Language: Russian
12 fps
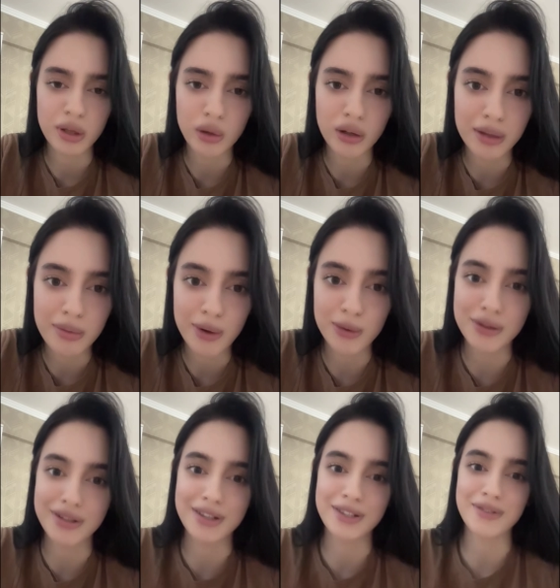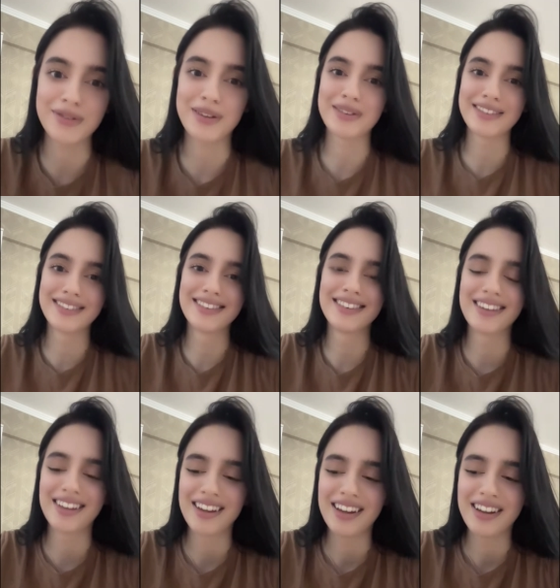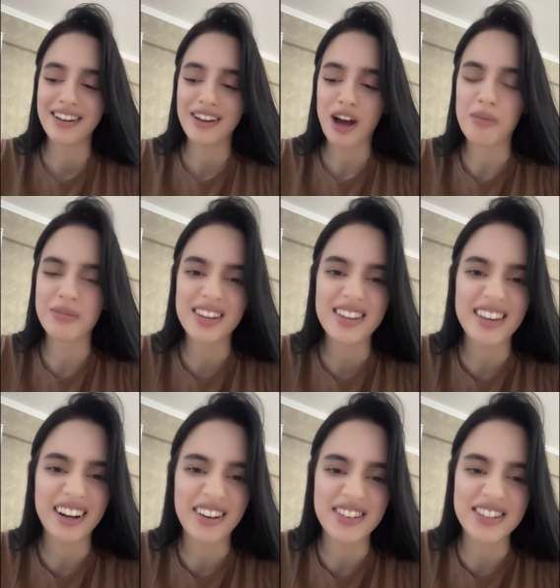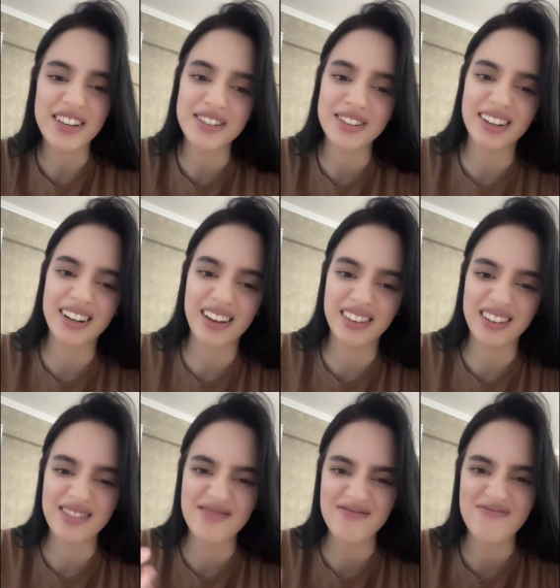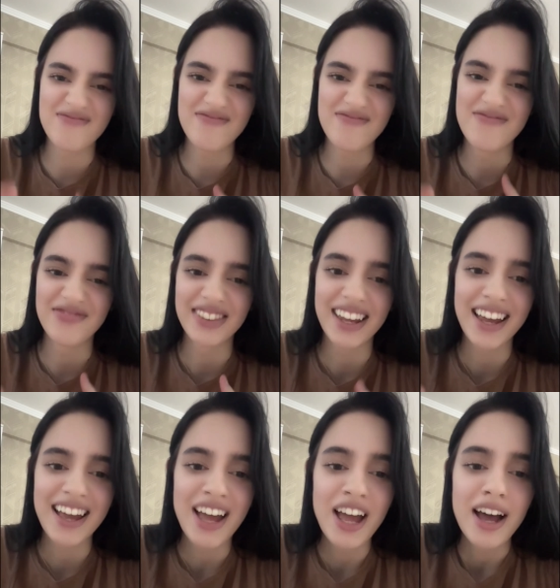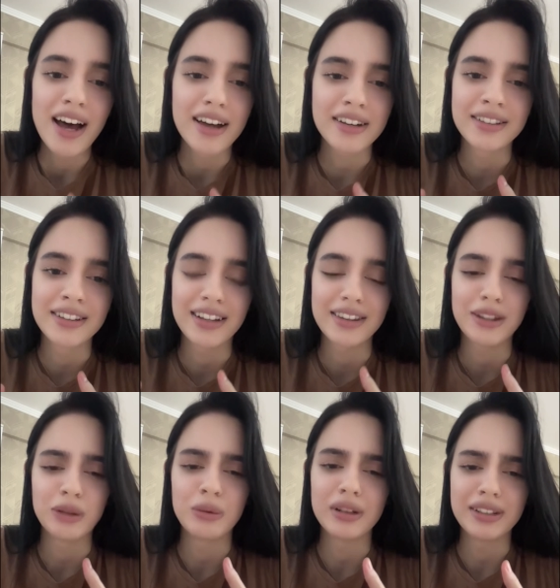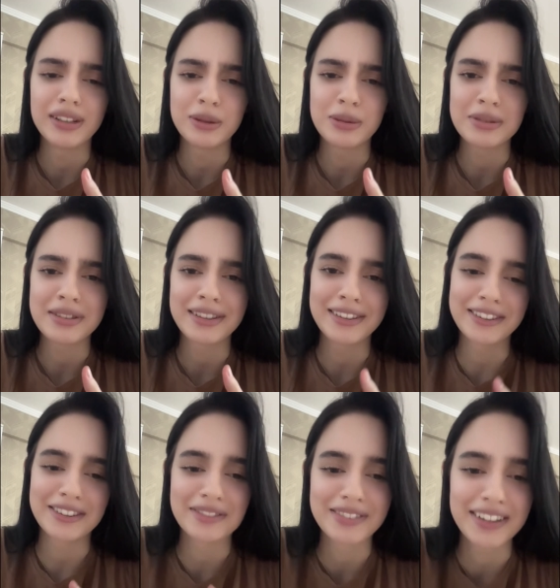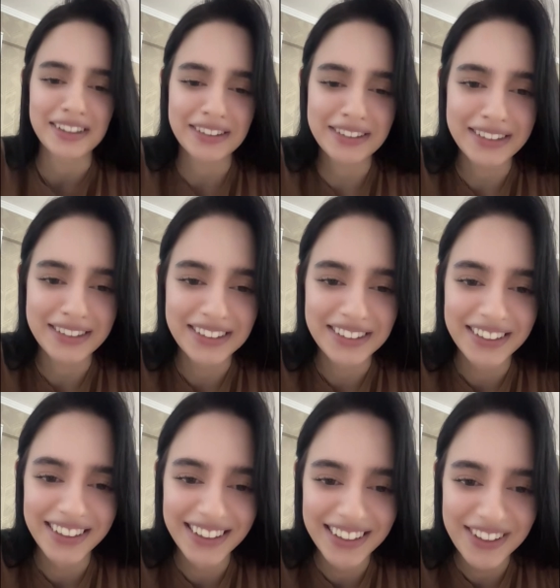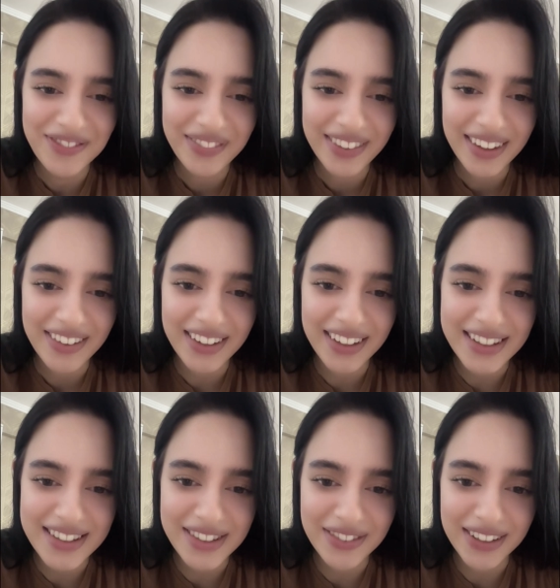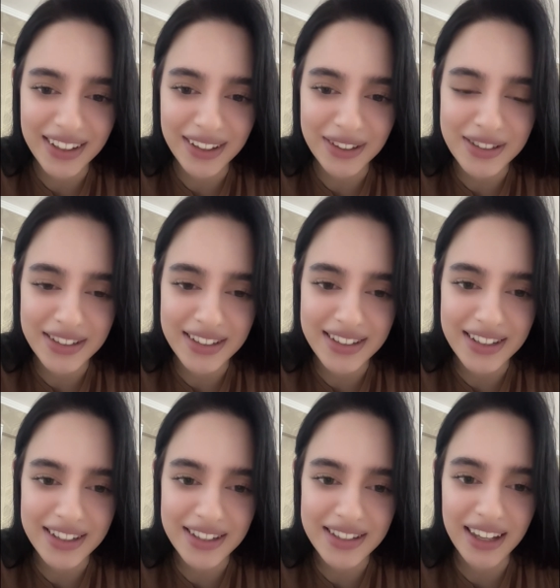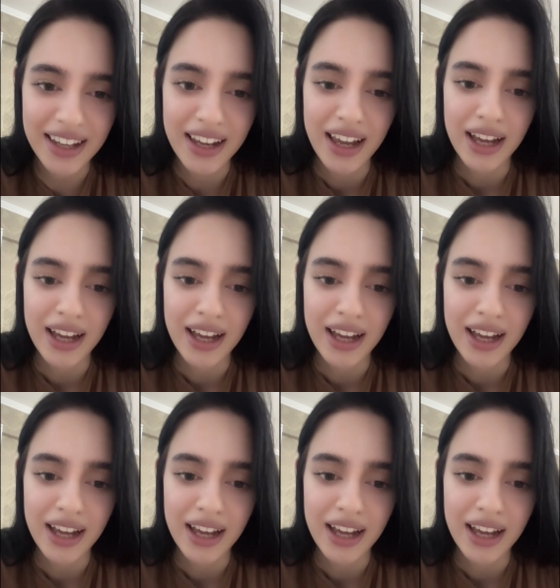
меня только от мороза розовеет. А мне не нравится, я всегда как-то... Рената, валикум салам, как ты? Вы так хорошо знаете казахский.